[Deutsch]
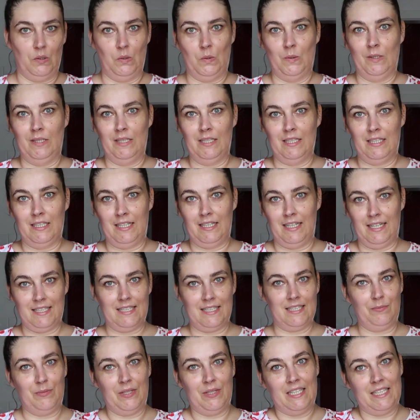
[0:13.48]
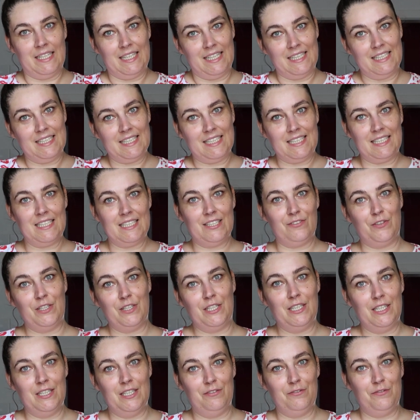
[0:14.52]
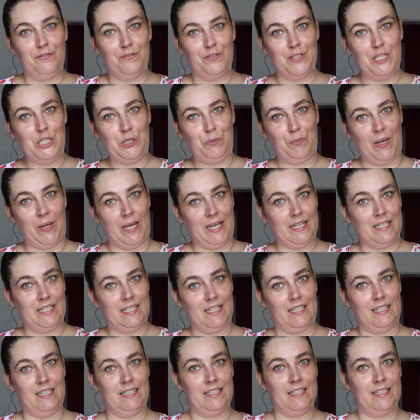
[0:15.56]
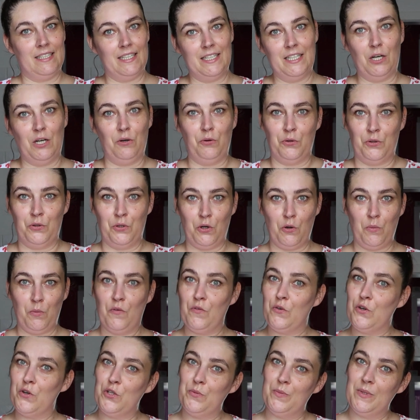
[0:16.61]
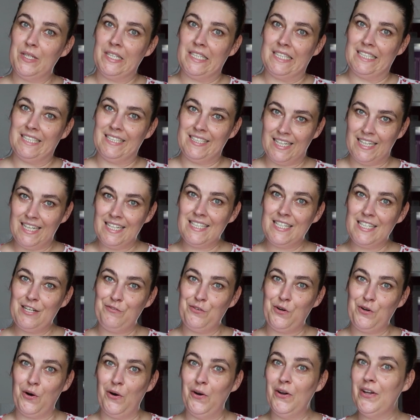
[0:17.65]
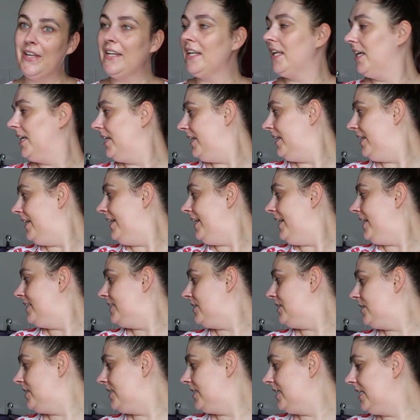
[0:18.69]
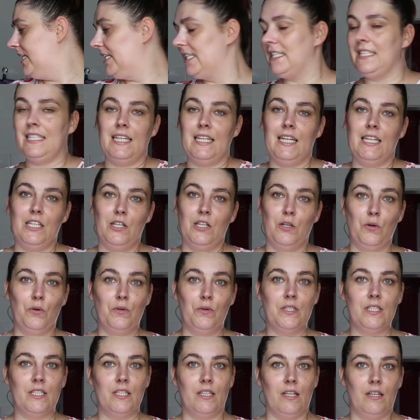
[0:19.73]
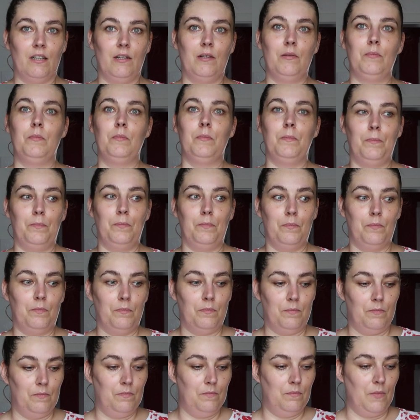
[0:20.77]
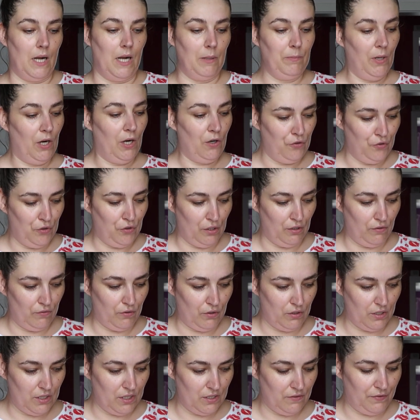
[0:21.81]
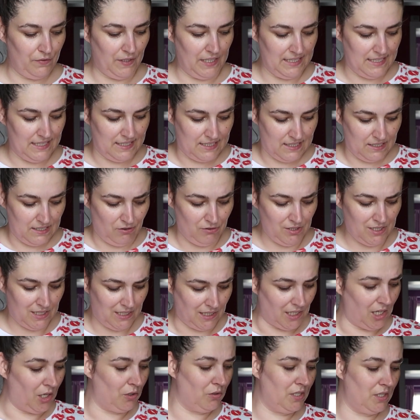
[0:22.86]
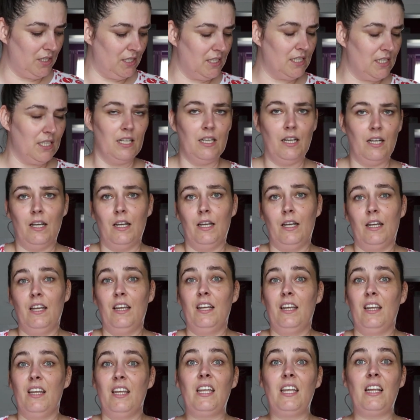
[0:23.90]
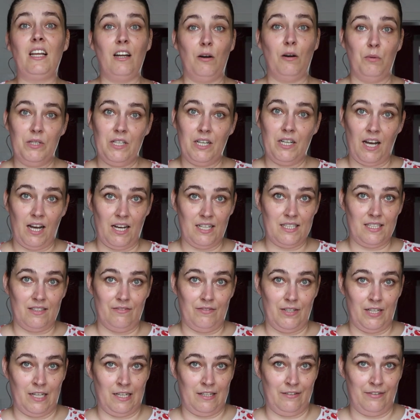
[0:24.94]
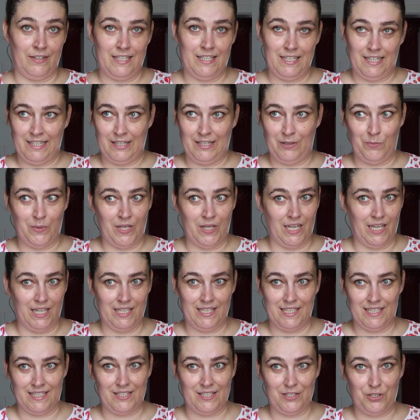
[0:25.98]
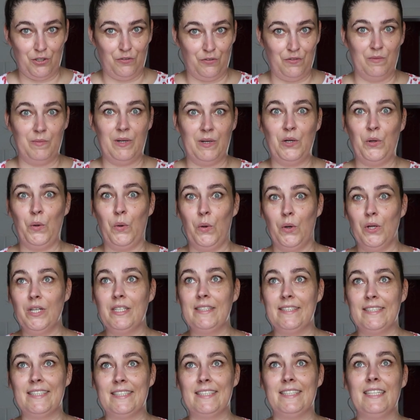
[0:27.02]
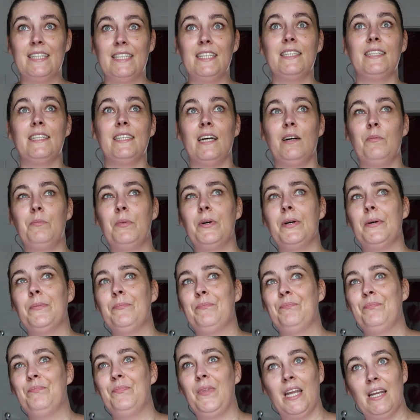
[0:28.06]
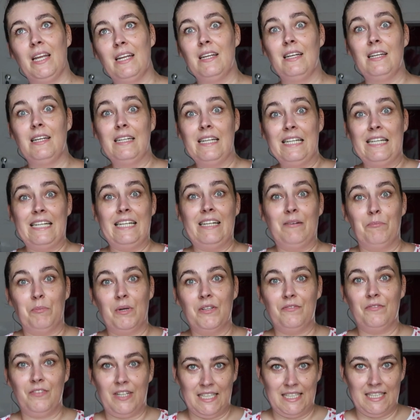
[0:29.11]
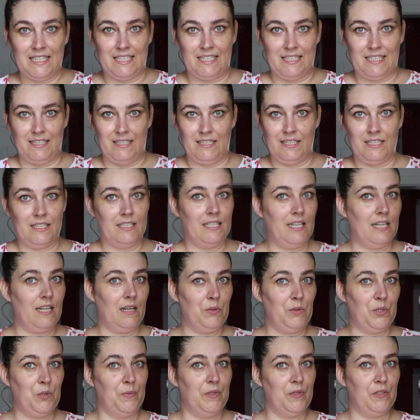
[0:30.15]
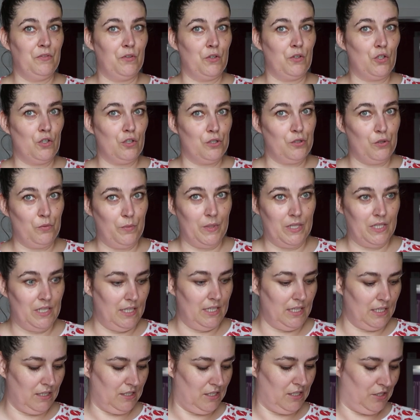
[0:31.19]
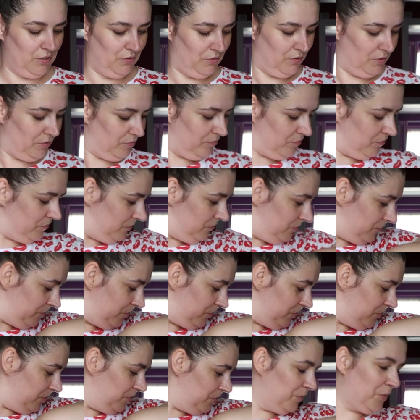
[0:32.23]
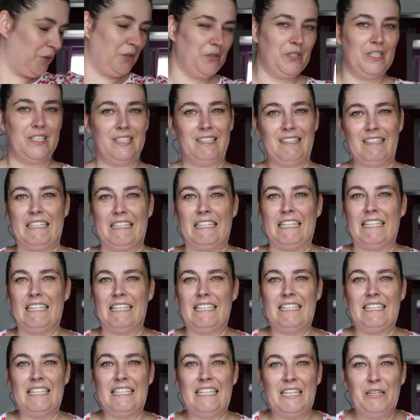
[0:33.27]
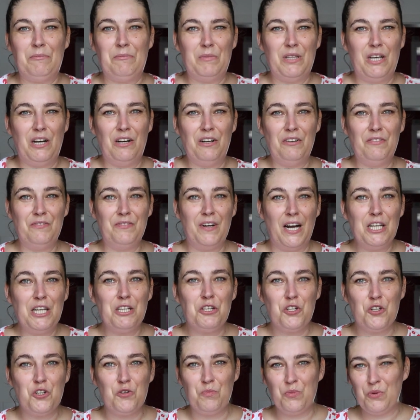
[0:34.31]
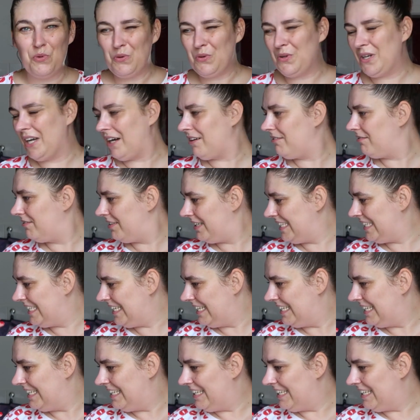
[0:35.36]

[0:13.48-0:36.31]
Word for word: und lasst mir ganz, ganz viel Feedback da. Genau, darüber würde ich mich sehr, sehr freuen. Ansonsten geht es gleich los. Ähm, ein paar Vorworte, falls es draußen laut ist. Ich glaube, der Rasen wird wieder gemäht. Also ich hoffe, man hört es nicht, aber man weiß es nicht. Dann habe ich mir ein frisches Oberteil angezogen. Boah, und das riecht extrem nach Weichspüler und ich